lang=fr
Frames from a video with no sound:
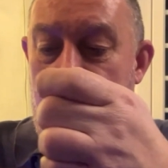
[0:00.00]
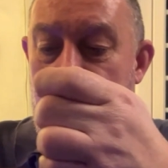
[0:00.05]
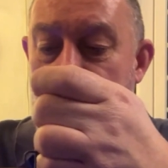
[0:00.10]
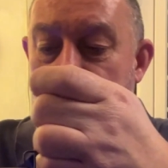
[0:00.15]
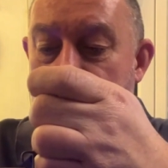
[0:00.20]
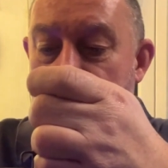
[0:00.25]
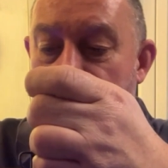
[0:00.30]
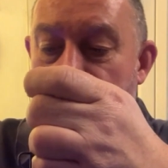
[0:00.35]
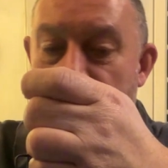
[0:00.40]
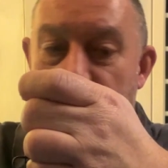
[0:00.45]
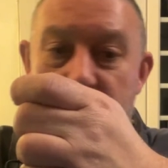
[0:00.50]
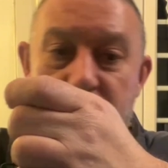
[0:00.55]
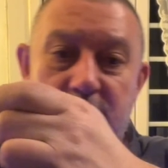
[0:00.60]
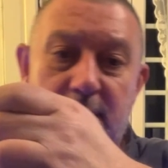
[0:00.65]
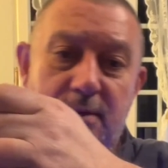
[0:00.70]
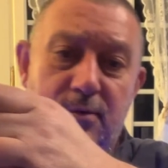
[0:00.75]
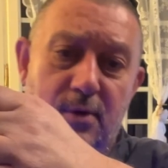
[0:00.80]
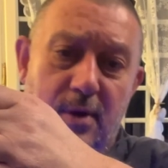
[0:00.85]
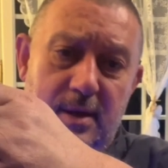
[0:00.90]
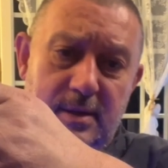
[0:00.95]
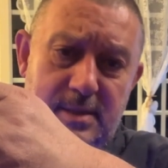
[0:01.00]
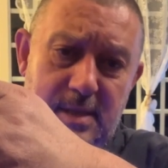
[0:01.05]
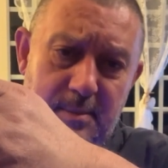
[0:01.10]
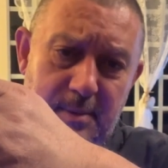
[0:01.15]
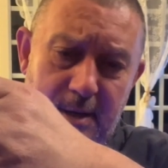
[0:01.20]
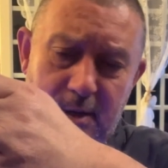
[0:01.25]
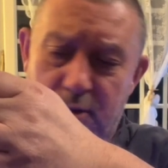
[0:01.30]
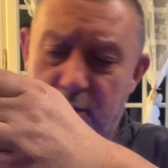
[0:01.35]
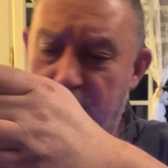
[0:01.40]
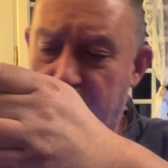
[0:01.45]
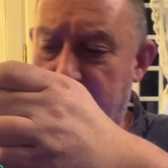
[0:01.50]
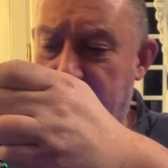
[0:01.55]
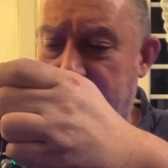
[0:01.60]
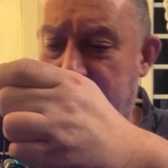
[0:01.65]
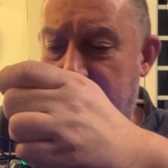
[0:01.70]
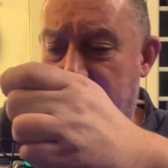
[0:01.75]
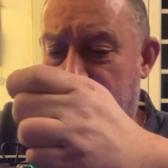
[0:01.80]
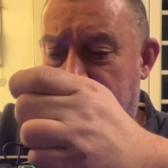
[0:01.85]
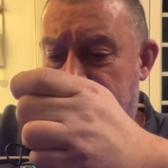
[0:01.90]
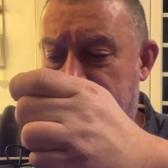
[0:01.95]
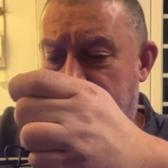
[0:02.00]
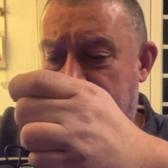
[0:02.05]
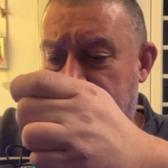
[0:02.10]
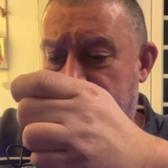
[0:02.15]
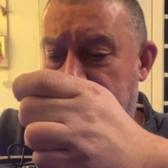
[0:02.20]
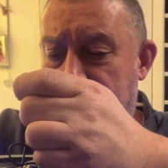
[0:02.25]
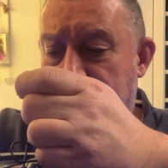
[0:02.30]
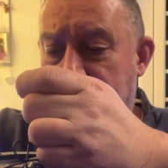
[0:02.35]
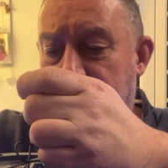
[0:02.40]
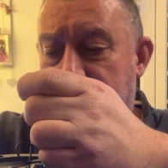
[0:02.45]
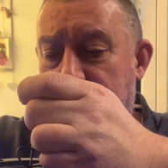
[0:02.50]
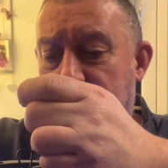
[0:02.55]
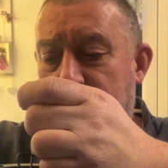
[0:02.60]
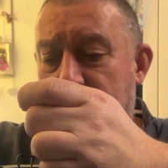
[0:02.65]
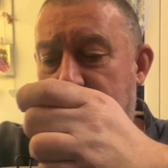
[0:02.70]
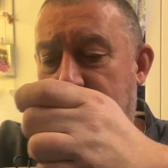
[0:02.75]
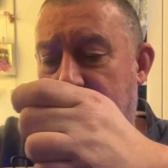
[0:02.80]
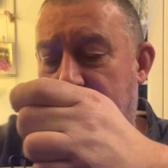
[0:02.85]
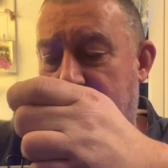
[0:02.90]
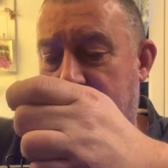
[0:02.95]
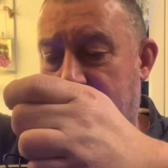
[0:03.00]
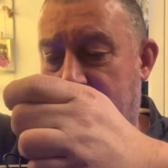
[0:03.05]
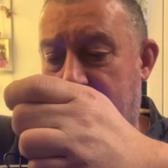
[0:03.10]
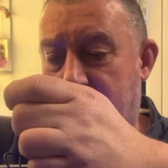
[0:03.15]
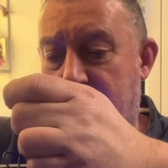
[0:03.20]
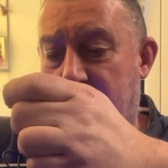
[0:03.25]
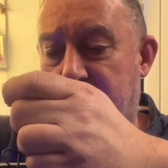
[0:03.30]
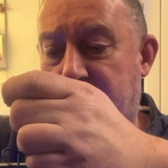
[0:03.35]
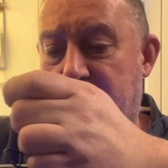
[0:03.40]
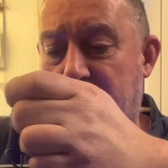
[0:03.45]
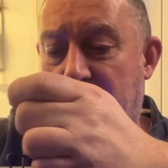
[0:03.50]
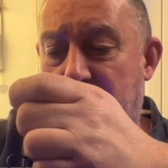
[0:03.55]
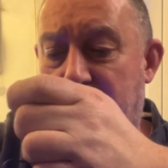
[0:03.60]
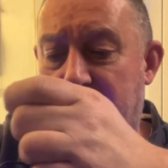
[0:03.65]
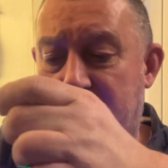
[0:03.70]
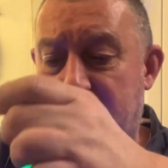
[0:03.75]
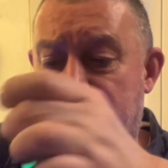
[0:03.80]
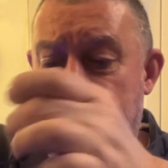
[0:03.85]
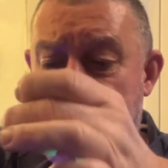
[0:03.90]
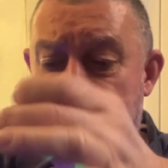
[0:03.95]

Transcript: Bon, vous avez vu, hein, c'est bricolo du dimanche. Hein, Même si on n'est pas dimanche.